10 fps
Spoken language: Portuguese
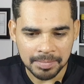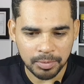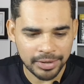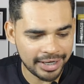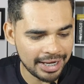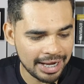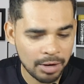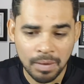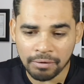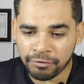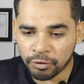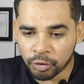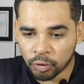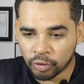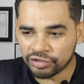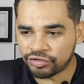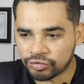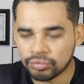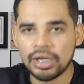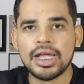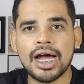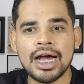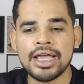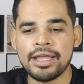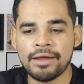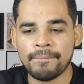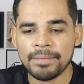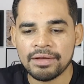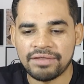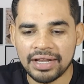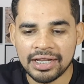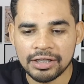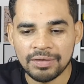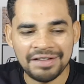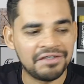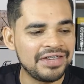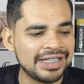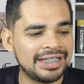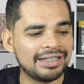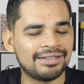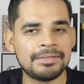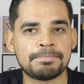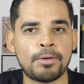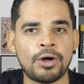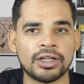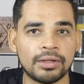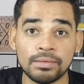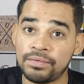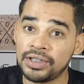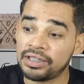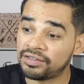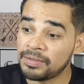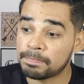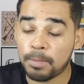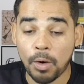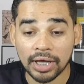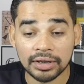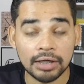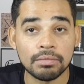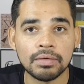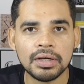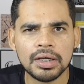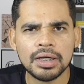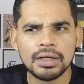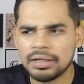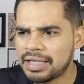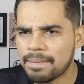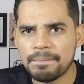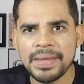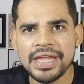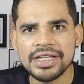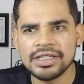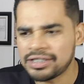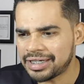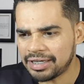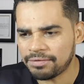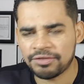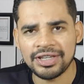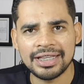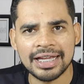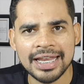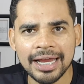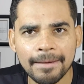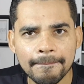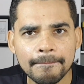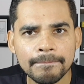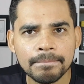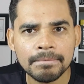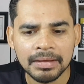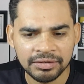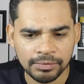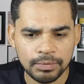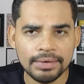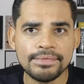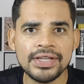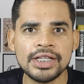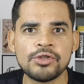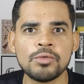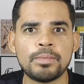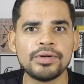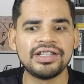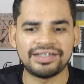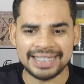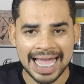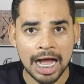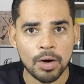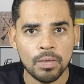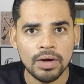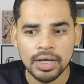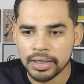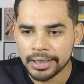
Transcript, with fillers: Porque é um alvoroço aí falando, ah, vidas importam, vidas importam. Depende de que vida, né? Se for a vida de um policial,